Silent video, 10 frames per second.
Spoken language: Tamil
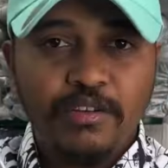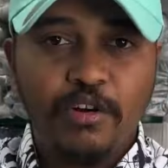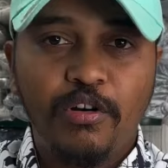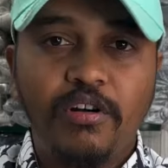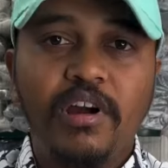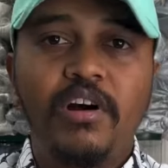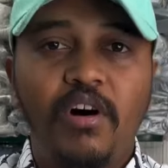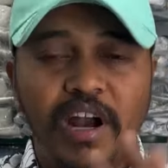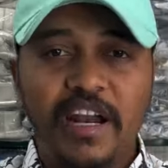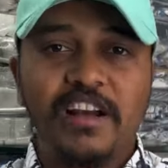ஸோ
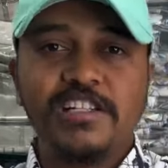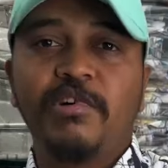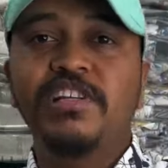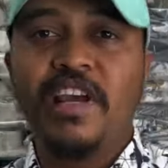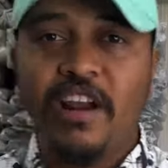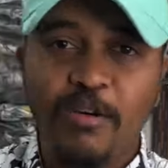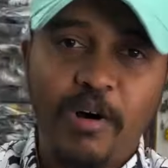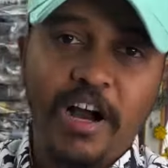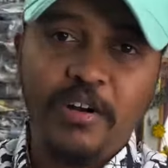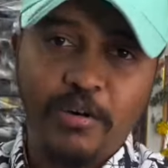ஆன்லைன் கஸ்டமர்ஸ் நீங்களும்
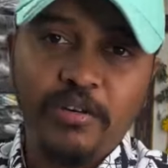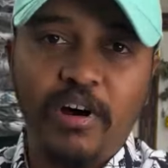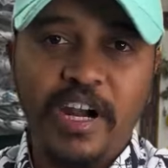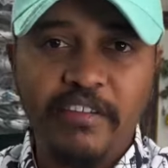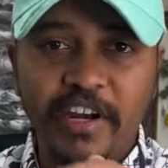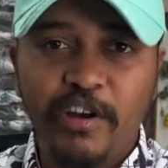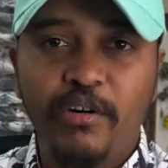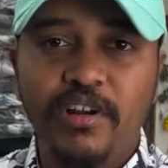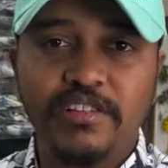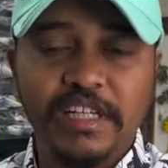வாங்கணும் ஆல்ரெடி வீடியோ
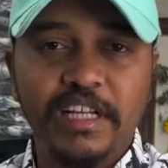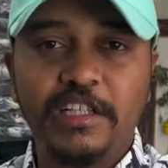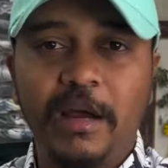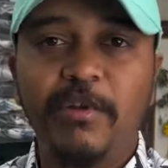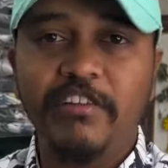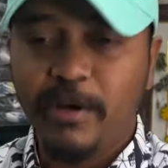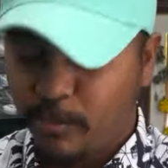ஒரு சின்ன சாம்பிள் வீடியோ